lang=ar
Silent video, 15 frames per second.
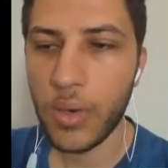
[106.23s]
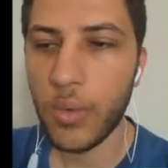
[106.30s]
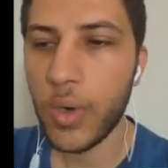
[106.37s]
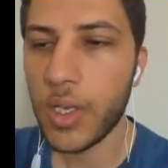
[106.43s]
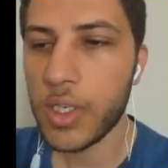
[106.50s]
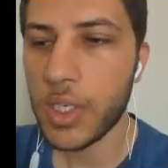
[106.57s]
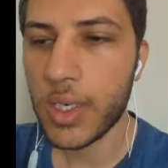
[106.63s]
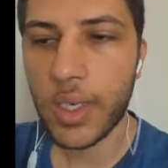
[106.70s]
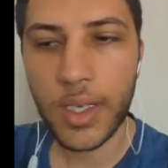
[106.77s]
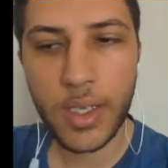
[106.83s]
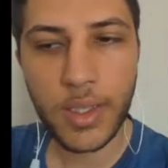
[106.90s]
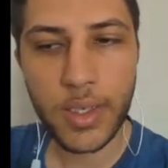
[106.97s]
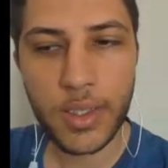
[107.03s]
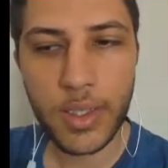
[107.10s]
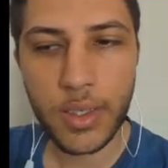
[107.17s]
وهي شركة
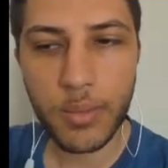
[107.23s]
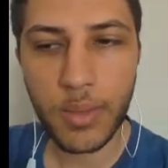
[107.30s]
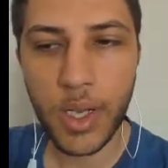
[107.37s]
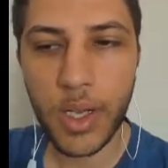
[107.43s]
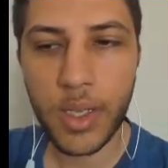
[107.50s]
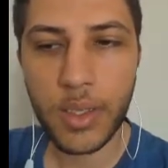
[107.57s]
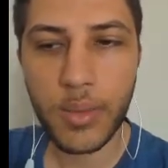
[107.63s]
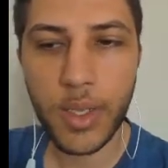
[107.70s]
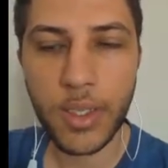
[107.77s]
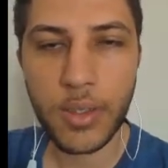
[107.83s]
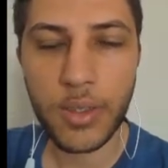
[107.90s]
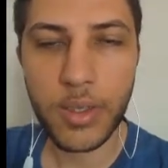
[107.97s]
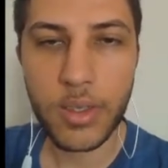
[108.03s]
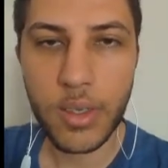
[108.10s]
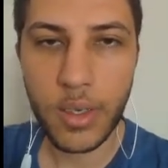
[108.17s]
لتقديم الخدمات
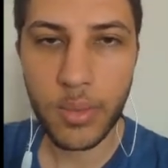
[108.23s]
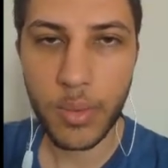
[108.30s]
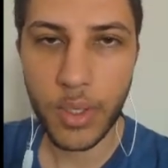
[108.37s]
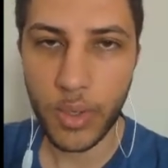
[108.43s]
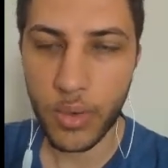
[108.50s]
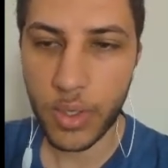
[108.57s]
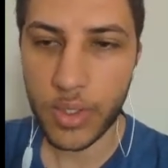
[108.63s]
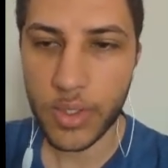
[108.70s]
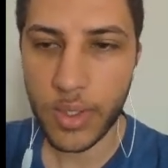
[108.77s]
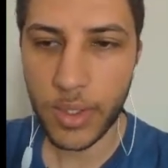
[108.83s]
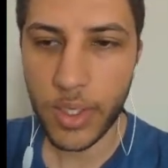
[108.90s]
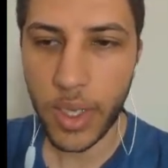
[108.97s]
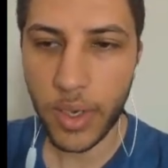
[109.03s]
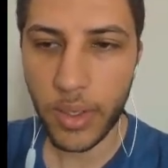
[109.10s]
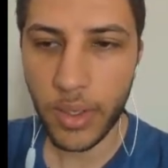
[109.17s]
التدريبية
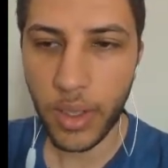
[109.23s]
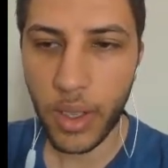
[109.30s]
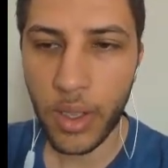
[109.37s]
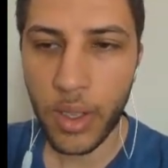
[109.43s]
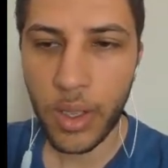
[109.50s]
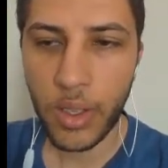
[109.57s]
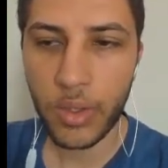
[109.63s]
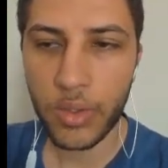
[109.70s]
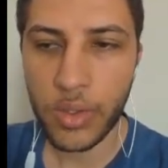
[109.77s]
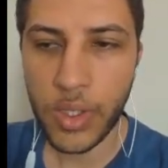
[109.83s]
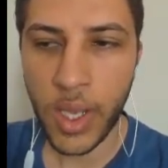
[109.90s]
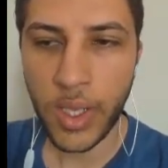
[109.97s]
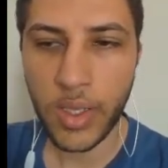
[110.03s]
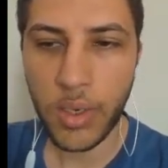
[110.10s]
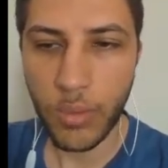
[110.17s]
والاستشارية
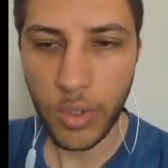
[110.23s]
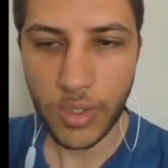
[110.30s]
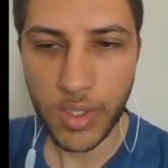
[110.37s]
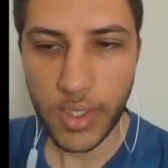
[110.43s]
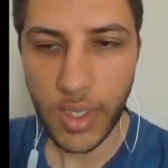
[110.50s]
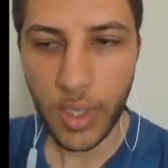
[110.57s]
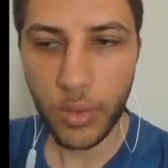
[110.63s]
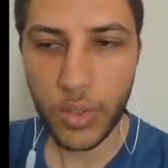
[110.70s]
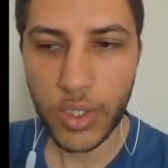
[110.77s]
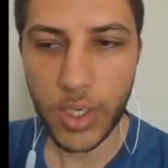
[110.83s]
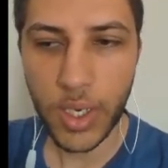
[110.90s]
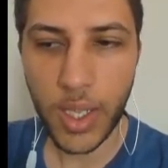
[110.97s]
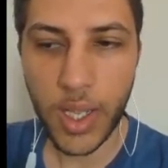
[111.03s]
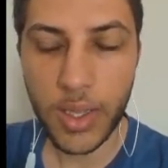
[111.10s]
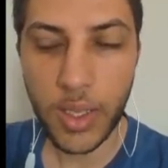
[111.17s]
تساعد المؤسسات
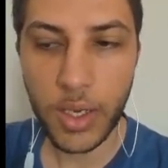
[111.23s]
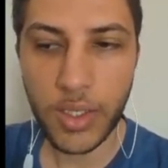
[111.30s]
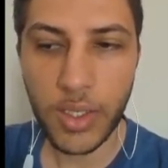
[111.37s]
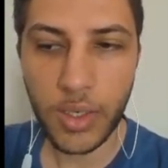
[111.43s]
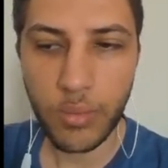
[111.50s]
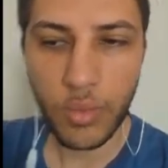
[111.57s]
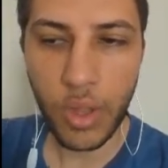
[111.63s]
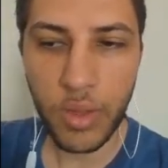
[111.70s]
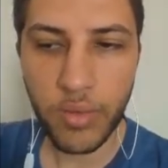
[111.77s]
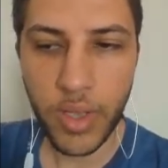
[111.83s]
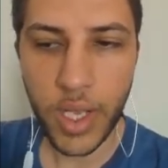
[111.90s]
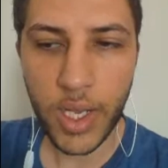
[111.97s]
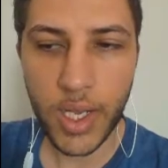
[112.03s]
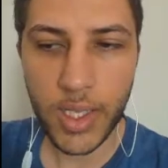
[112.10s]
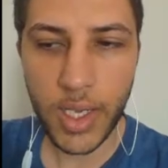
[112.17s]
والشركات على جعل
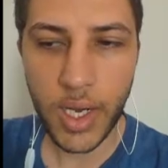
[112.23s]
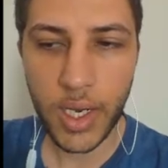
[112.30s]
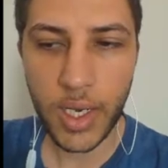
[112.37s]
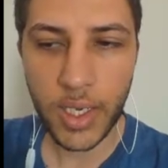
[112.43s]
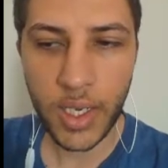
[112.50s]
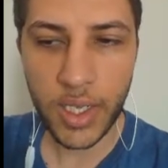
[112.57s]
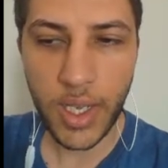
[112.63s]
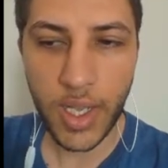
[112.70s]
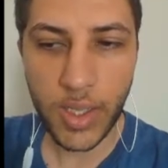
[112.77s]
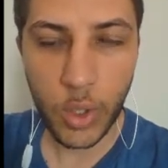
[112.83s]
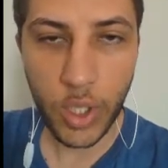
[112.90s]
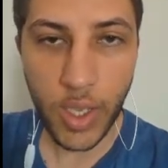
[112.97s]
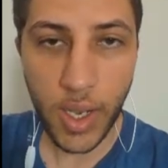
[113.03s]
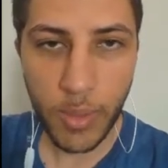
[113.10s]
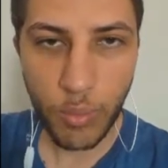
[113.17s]
موظفيها قادر على القيادة
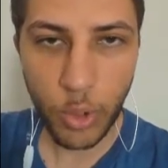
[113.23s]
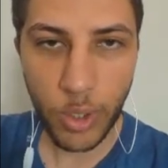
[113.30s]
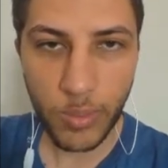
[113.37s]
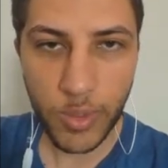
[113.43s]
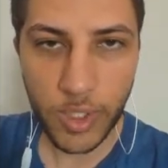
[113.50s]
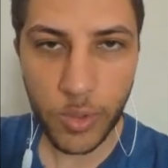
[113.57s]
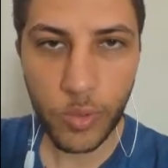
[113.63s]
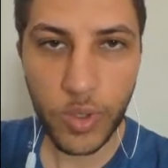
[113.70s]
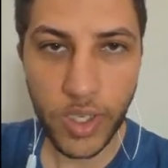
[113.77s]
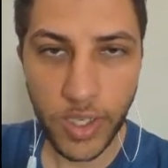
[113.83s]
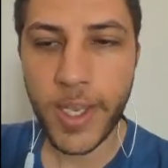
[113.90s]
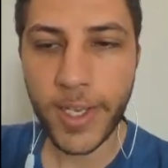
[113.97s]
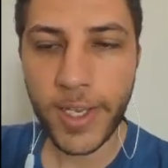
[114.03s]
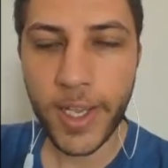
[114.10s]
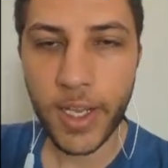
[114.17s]
وتحمل
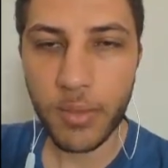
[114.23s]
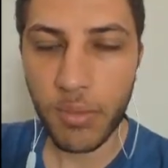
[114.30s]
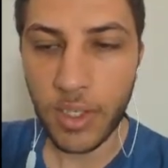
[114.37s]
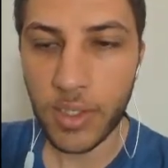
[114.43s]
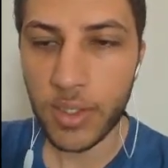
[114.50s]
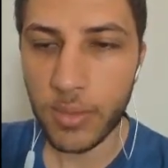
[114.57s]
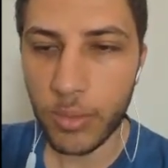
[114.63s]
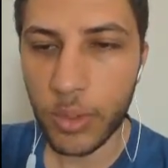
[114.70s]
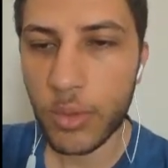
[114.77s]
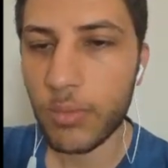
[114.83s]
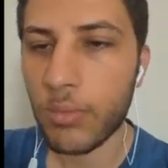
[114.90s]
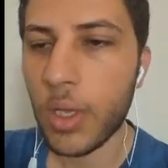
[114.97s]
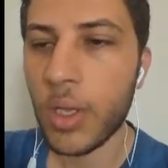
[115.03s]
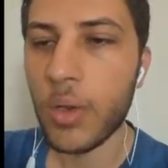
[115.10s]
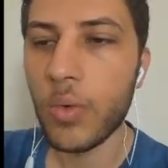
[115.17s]
المسؤولية إن كان منصبهم
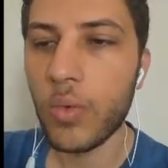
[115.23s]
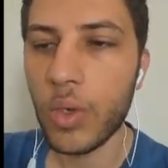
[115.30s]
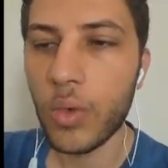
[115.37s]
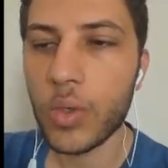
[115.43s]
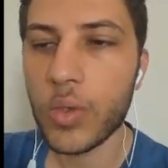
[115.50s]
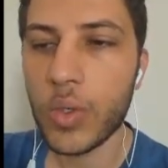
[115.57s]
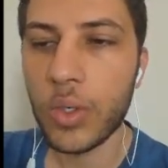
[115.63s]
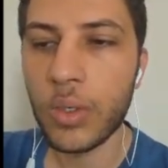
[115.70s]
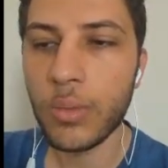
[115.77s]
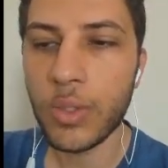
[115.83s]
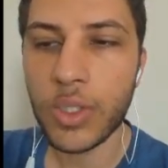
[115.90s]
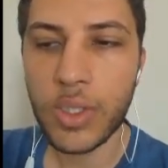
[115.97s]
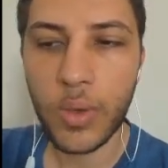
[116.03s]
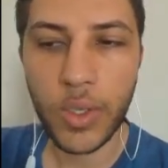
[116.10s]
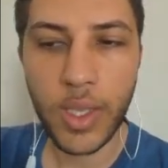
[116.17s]
والوصول
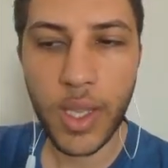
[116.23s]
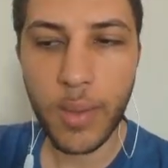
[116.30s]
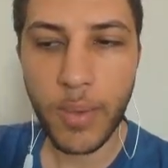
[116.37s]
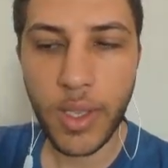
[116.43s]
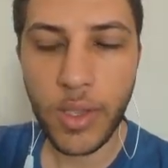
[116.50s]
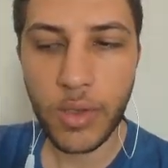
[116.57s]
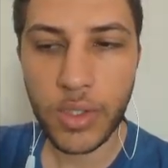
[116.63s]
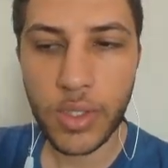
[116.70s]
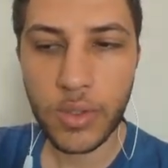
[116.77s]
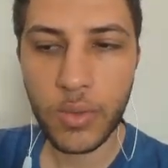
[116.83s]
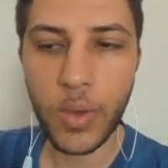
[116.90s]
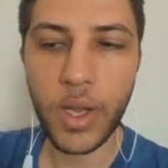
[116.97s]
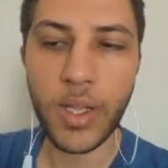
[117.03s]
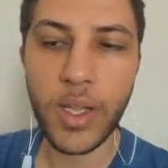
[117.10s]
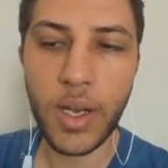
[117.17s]
لمستوى التميز
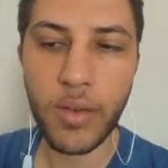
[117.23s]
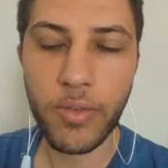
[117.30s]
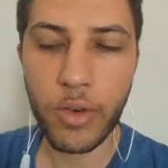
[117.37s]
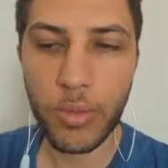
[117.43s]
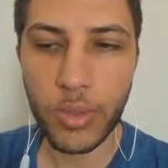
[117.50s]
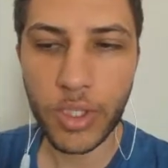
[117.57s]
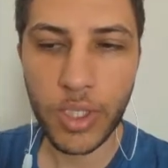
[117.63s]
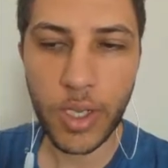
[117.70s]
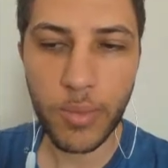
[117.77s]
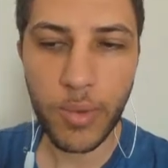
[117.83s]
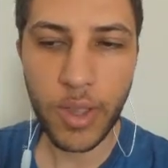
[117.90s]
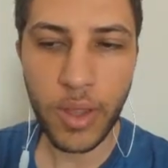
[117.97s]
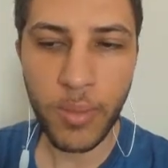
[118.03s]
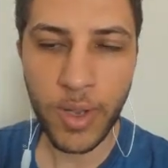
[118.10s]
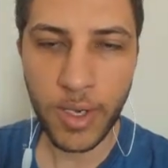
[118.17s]
وقد ألف روبن شارما
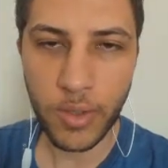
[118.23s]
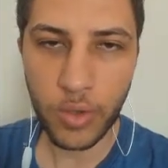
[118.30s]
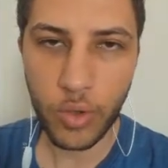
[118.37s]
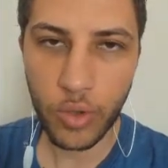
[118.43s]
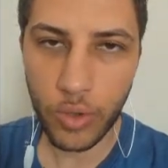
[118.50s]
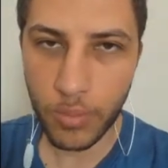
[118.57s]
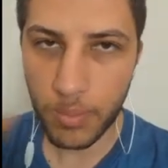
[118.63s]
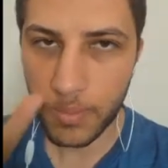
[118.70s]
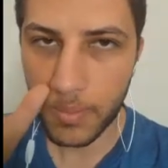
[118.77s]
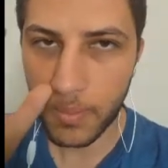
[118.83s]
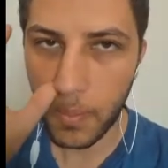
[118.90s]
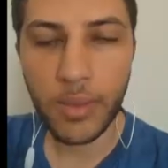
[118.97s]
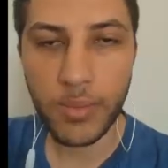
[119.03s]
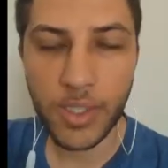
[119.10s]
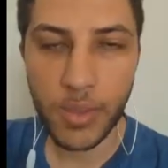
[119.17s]
ثمانية كتب
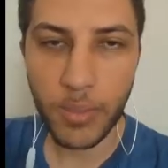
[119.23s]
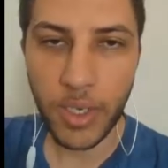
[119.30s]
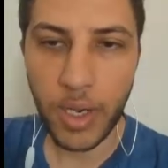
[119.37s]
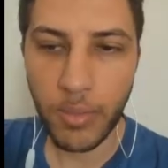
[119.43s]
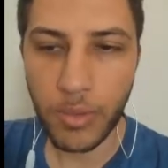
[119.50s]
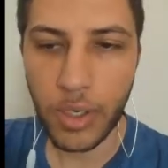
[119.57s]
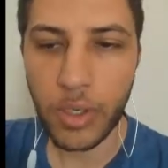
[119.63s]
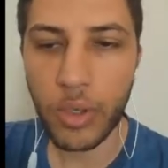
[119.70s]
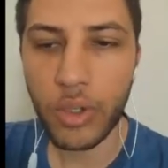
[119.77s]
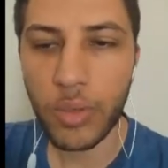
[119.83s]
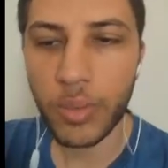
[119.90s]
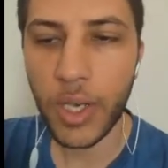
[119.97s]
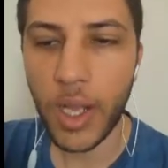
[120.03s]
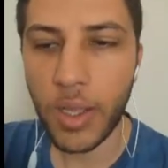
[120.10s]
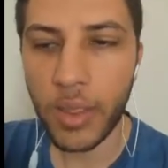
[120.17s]
خمسة منها من
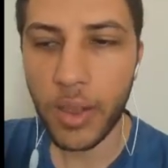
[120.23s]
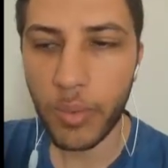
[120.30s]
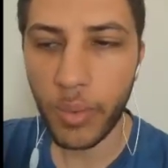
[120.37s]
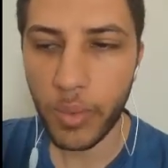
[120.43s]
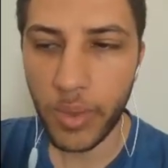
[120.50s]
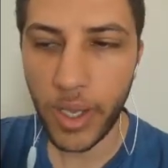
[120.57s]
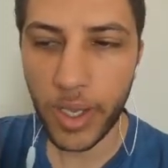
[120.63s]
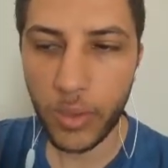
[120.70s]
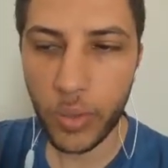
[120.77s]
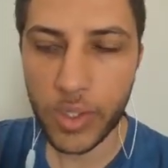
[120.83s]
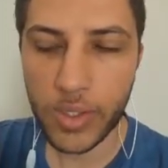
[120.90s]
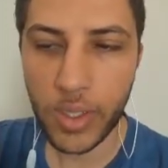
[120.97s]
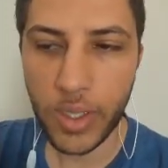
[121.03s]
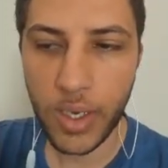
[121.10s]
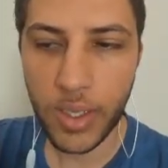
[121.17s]
الكتب الأكثر مبيعا
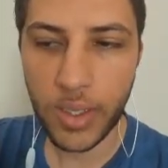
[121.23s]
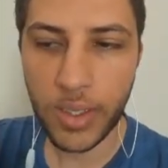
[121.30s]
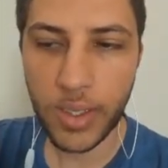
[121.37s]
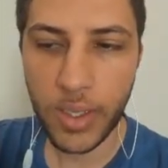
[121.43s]
وصدرت